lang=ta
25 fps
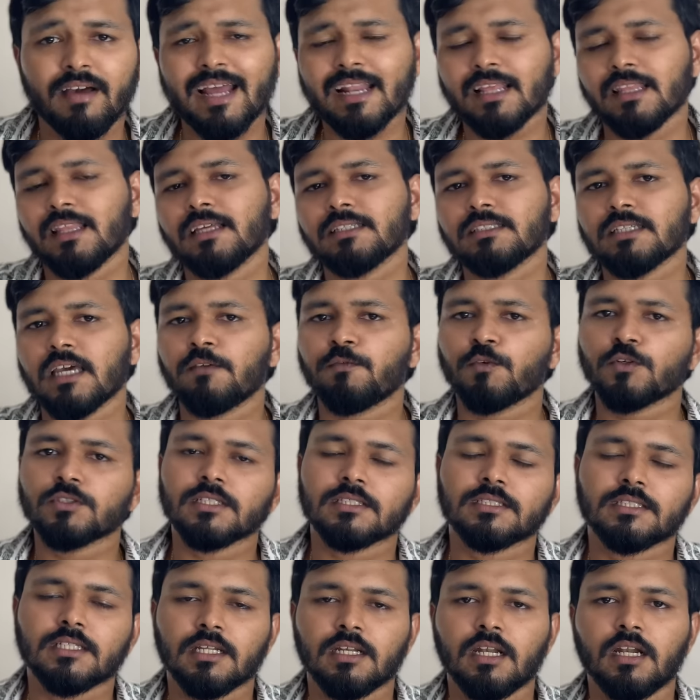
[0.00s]
வேறு ஏதாச்சும் ஐஃபோன்
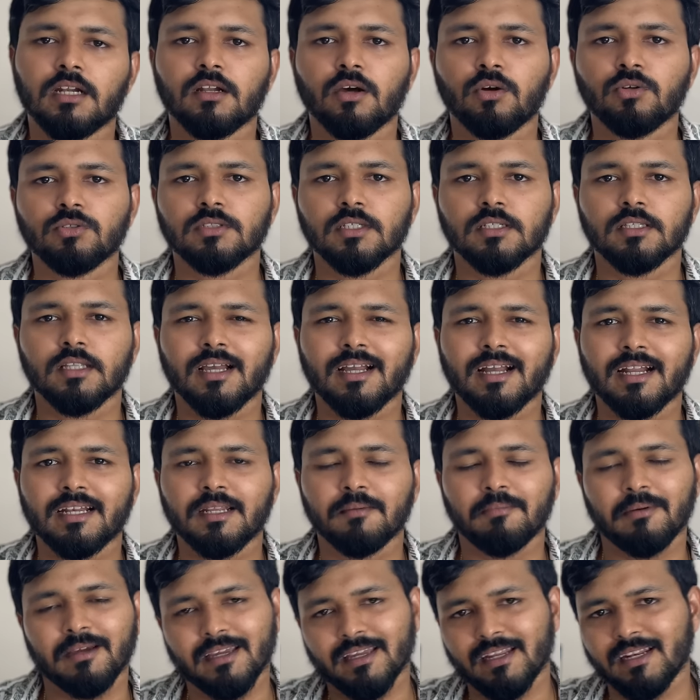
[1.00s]
சிக்ஸ்டீனில் டவுட்ஸ் இருந்தால்
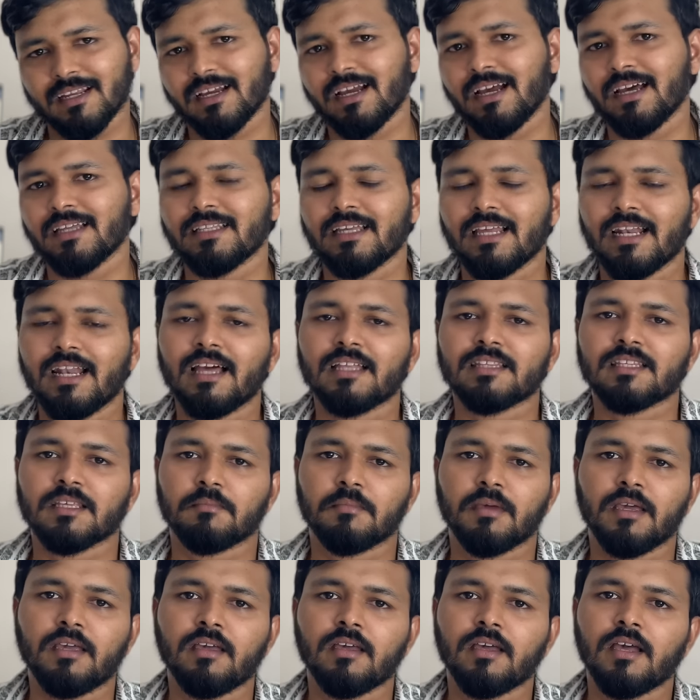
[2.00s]
கண்டிப்பாக கேளுங்க அது
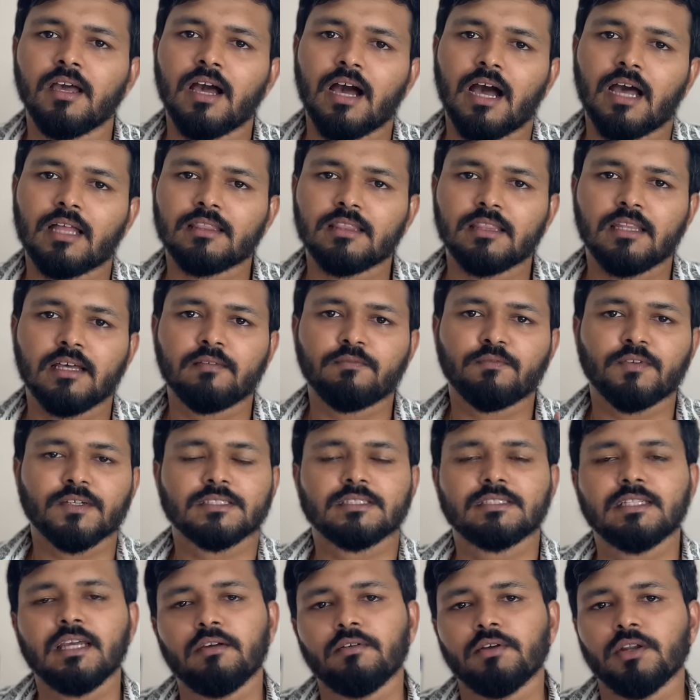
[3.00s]
எல்லாத்தையுமே அந்த
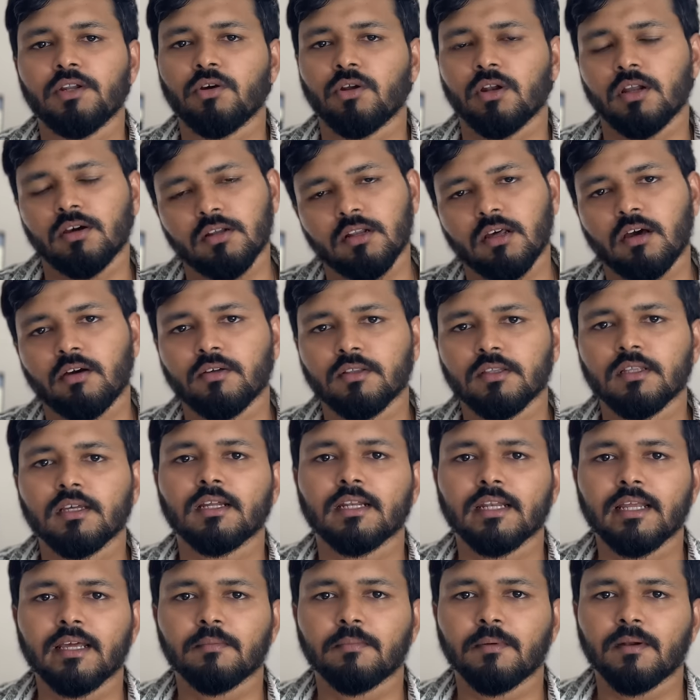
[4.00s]
ஃபஸ்ட் டே வீடியோவில் நான் வந்து
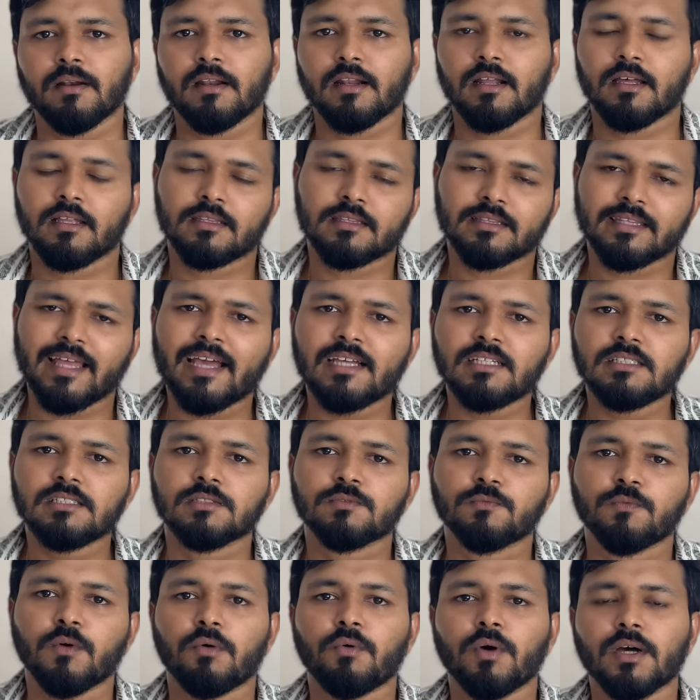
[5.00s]
கிளியர் பண்ணுறேன்
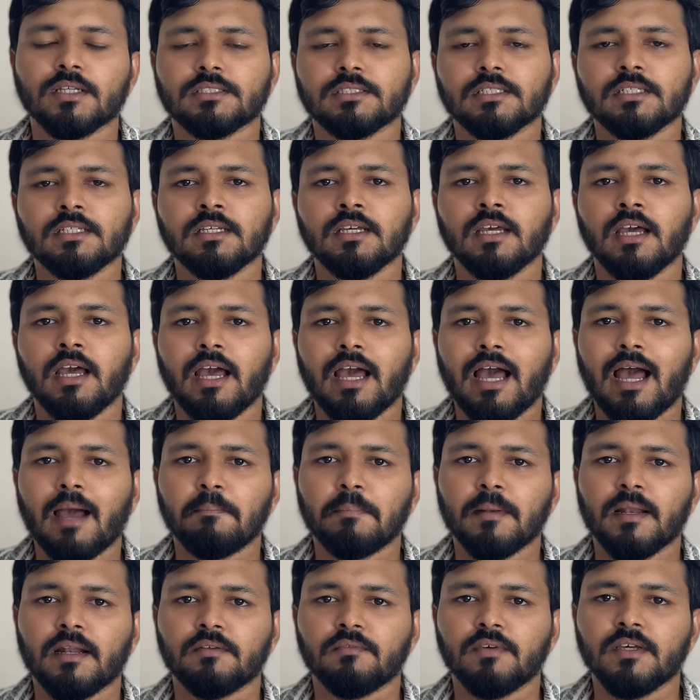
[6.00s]
தேங்க்ஸ் ஃபார் வாட்சிங்
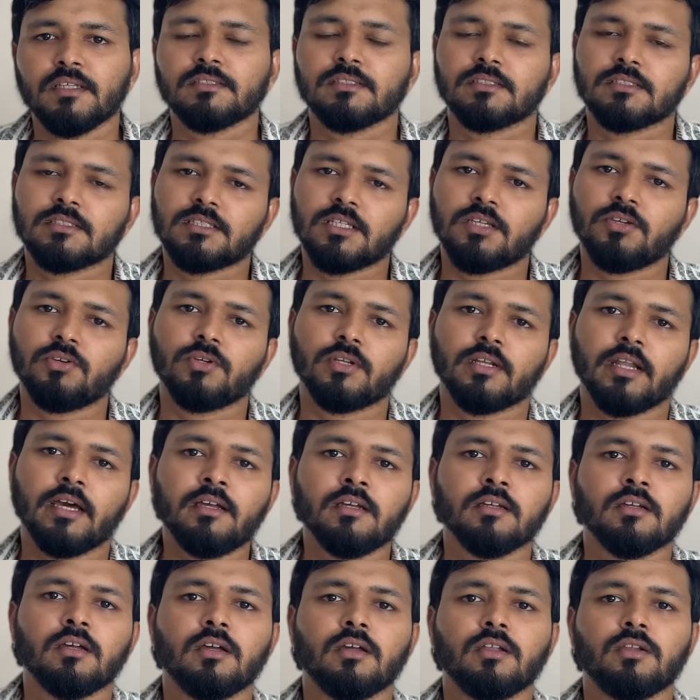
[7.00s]
ஆப்பிள் அட்வைஸ் சி இன்
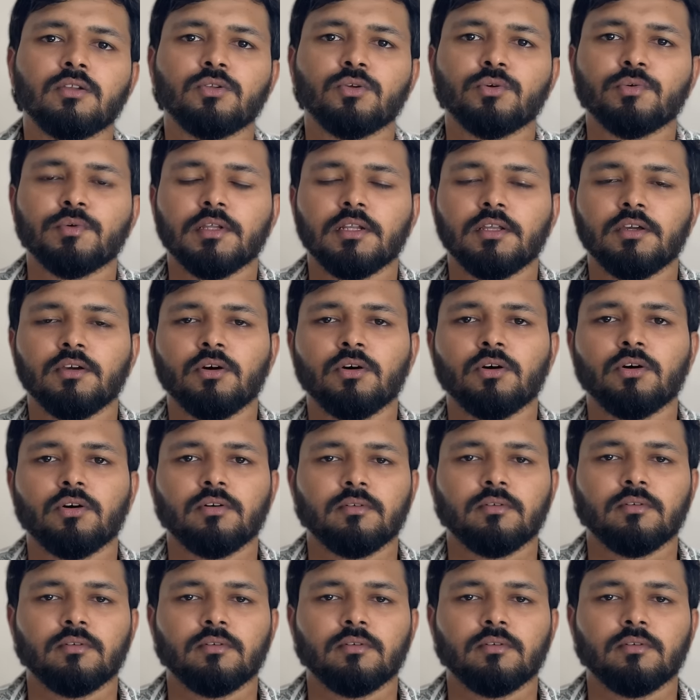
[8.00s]
அ நியூ வீடியோ